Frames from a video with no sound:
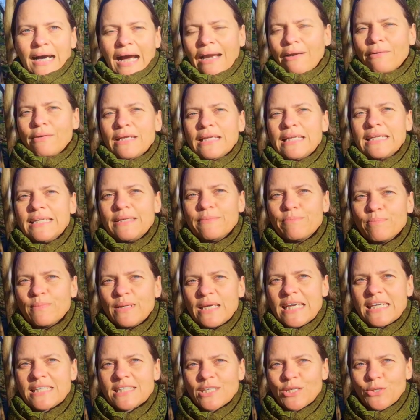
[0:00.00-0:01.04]
Hallo ihr Lieben,
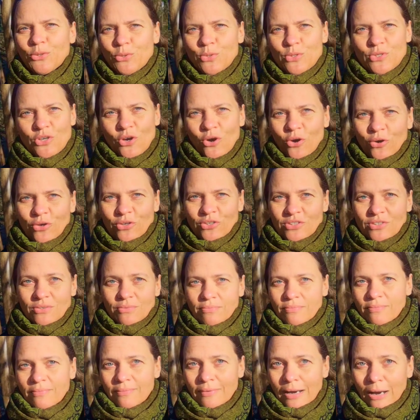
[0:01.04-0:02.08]
ich grüße euch
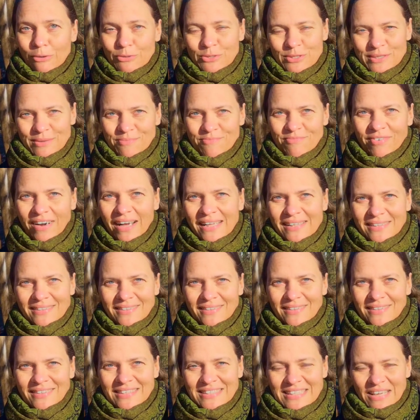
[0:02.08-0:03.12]
aus dem Wald.
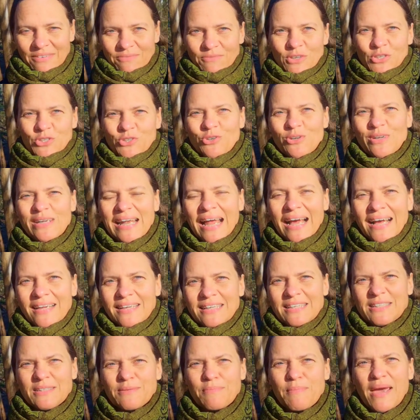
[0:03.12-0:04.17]
Das hatten wir schon
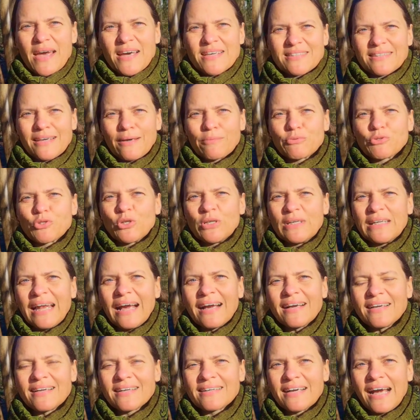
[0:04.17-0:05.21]
lange nicht mehr. Es gab schon
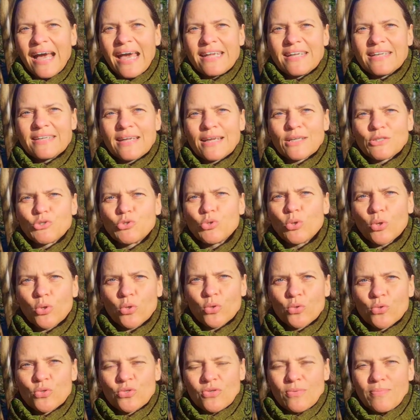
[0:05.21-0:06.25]
lange keine
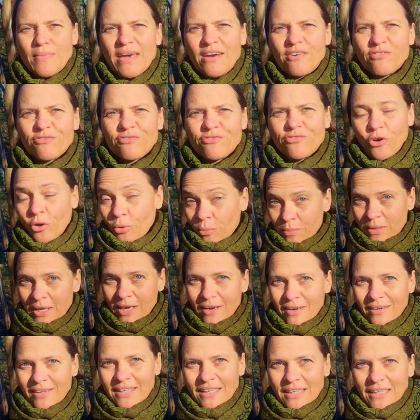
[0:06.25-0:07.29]
Naturgrüße mehr von
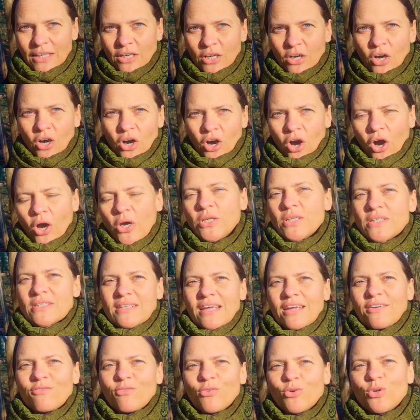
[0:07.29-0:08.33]
mir. Heute
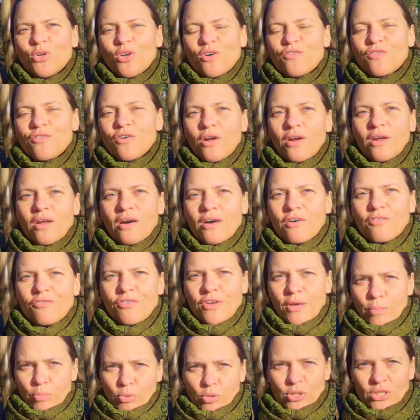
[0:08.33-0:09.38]
ist ein wundervoller
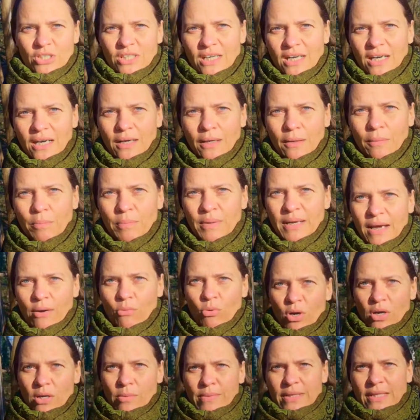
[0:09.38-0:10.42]
Februartag.
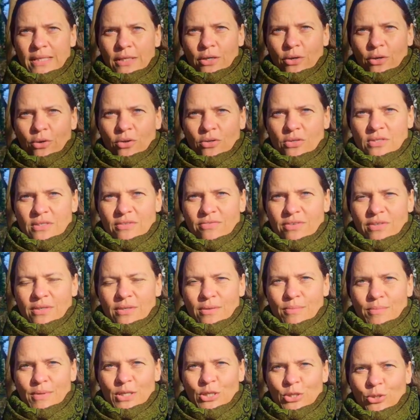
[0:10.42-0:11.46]
Blauer Himmel, ihr könnt es
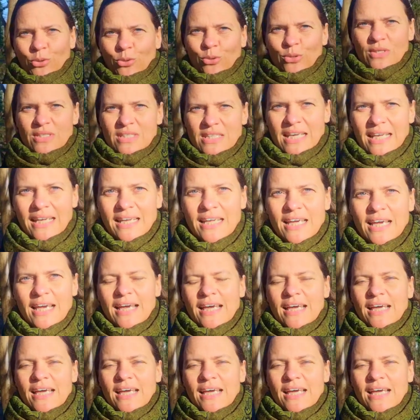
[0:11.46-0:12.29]
im Hintergrund sehen.